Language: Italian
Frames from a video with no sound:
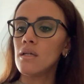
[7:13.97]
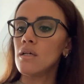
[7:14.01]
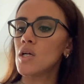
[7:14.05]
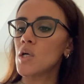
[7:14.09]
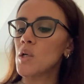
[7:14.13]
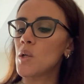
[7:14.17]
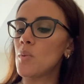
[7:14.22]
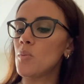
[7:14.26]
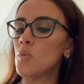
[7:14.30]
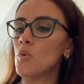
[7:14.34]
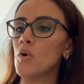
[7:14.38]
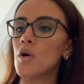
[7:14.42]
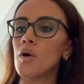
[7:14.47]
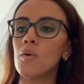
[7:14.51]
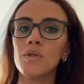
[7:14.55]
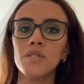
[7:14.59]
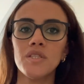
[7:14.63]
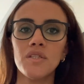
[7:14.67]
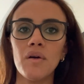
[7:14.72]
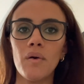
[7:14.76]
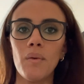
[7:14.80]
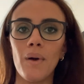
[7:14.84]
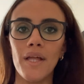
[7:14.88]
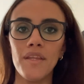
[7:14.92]
Comunque
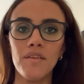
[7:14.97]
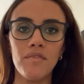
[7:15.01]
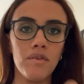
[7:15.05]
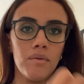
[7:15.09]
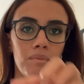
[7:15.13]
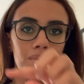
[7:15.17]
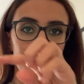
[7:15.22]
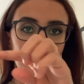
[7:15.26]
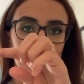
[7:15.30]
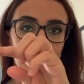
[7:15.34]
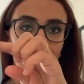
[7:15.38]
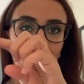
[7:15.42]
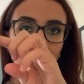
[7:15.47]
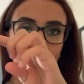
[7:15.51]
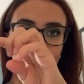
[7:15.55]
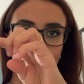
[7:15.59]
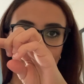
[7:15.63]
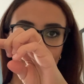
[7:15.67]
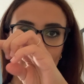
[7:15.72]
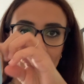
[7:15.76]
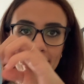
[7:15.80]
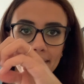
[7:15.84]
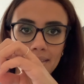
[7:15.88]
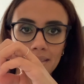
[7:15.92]
questo qua dove metti la
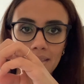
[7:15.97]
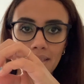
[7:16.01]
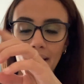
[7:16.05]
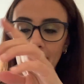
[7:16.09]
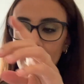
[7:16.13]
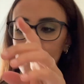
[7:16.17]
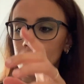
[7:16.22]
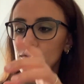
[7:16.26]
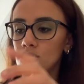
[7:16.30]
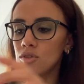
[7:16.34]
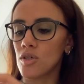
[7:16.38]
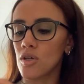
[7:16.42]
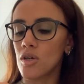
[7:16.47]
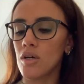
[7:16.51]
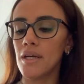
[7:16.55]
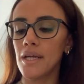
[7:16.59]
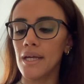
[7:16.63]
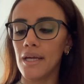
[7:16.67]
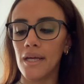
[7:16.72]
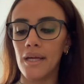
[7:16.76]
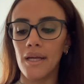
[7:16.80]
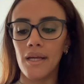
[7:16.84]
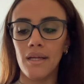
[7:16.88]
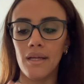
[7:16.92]
card dentro
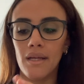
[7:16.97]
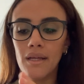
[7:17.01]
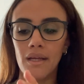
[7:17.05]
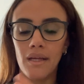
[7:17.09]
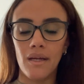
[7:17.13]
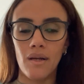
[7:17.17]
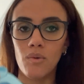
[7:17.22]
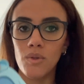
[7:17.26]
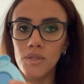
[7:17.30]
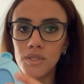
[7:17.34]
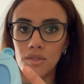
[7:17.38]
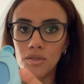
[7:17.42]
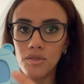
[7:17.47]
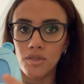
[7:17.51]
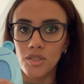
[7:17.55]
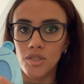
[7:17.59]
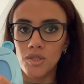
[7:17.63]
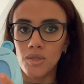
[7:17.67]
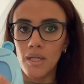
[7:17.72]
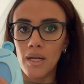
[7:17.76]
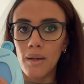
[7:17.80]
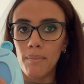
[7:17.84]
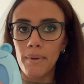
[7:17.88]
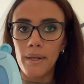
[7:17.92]
e, e questo
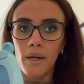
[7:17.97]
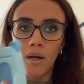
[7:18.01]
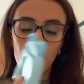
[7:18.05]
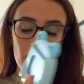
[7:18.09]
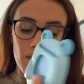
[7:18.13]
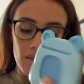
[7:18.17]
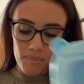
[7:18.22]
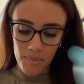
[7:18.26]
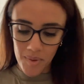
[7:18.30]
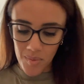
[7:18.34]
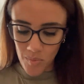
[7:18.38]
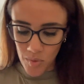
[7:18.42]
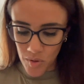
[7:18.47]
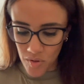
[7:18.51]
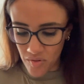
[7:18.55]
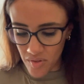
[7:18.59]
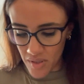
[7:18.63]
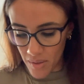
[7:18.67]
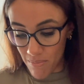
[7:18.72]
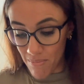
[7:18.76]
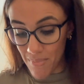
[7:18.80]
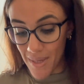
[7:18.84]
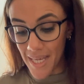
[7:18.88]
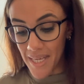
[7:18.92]
dice la parola e il bimbo
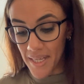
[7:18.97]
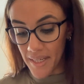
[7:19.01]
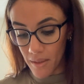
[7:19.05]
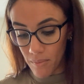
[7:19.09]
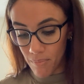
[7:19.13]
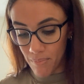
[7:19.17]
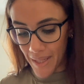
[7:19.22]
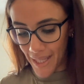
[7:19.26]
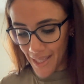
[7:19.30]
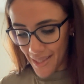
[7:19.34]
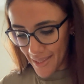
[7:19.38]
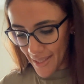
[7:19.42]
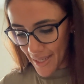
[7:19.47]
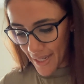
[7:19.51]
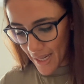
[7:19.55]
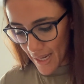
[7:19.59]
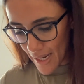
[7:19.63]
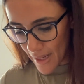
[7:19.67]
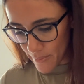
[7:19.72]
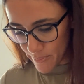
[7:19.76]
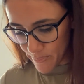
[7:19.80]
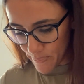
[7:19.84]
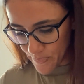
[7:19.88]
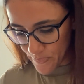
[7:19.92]
dovrebbe
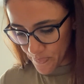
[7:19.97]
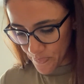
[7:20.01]
ripeterla.